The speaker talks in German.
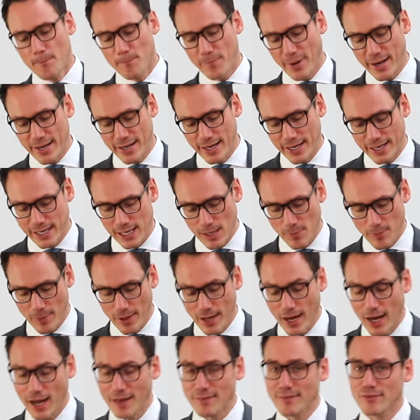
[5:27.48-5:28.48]
Bei einer
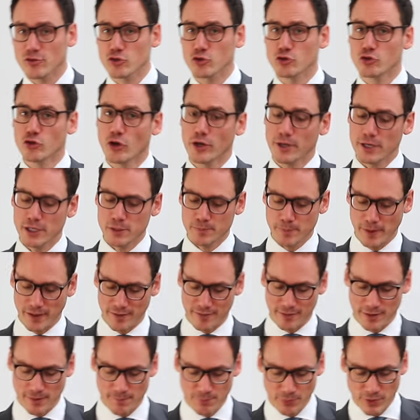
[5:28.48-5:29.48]
GmbH ist das schon deutlich
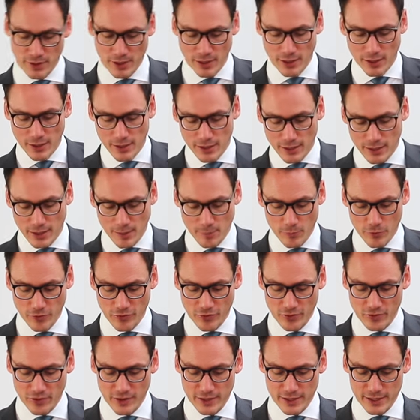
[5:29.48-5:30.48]
besser. Da
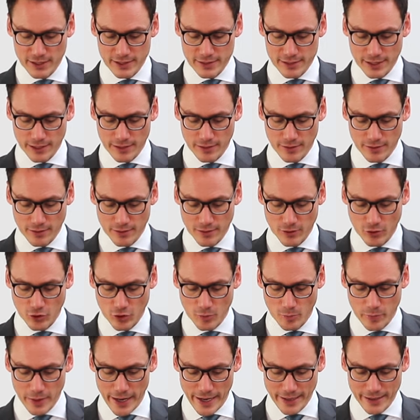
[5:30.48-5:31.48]
müssen Sie nicht den
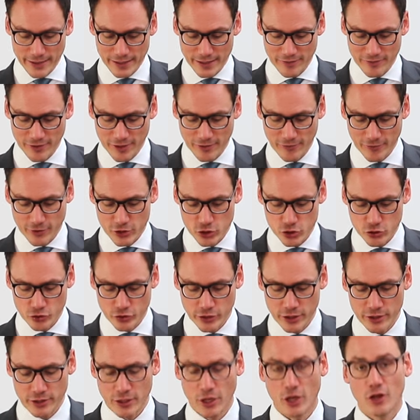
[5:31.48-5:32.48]
kompletten Gewinn
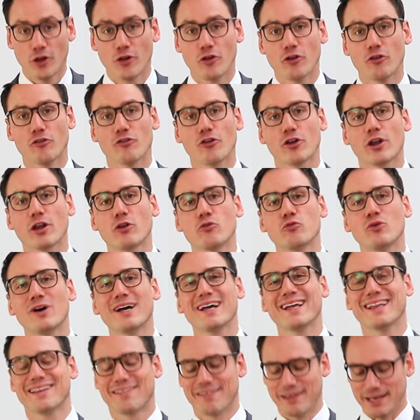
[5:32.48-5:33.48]
versteuern, sondern
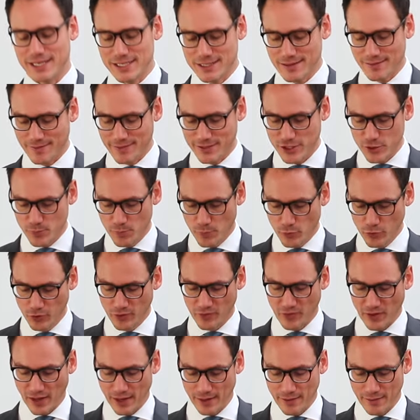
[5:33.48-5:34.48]
nur 60
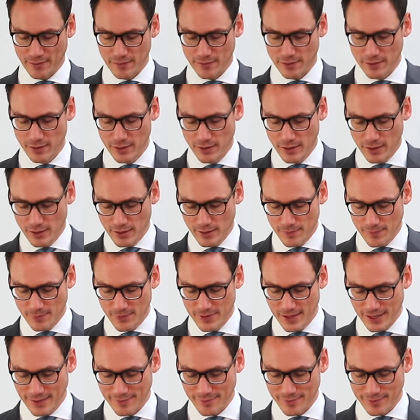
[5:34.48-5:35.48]
Prozent.
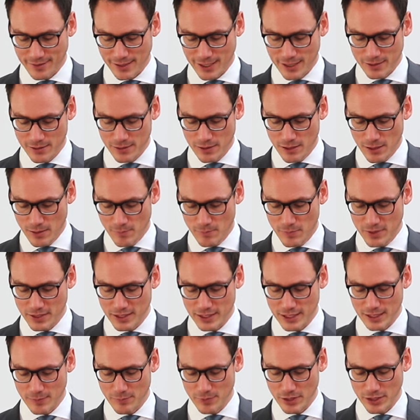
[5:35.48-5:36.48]
Das dann
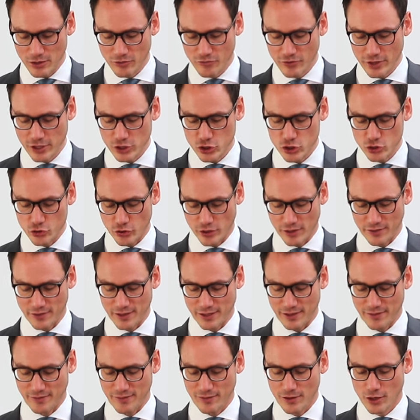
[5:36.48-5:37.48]
mit ihrem individuellen
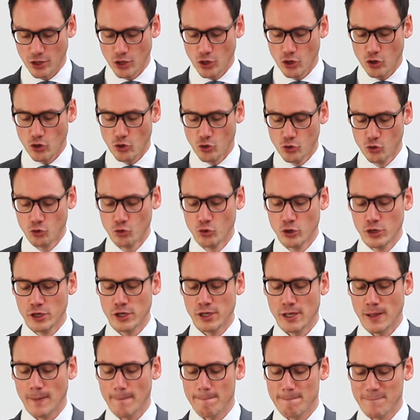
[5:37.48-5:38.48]
Steuersatz. 0
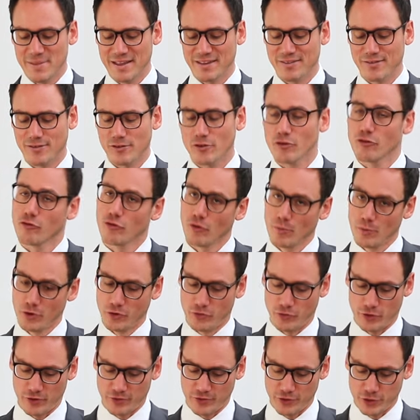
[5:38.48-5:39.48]
bis
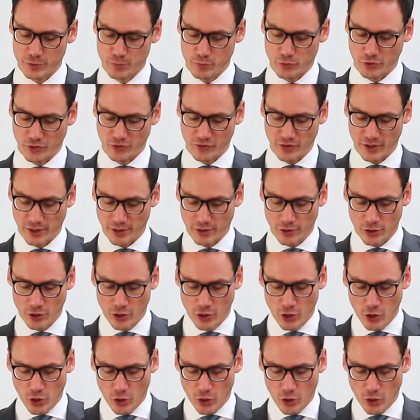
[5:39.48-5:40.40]
45 Prozent.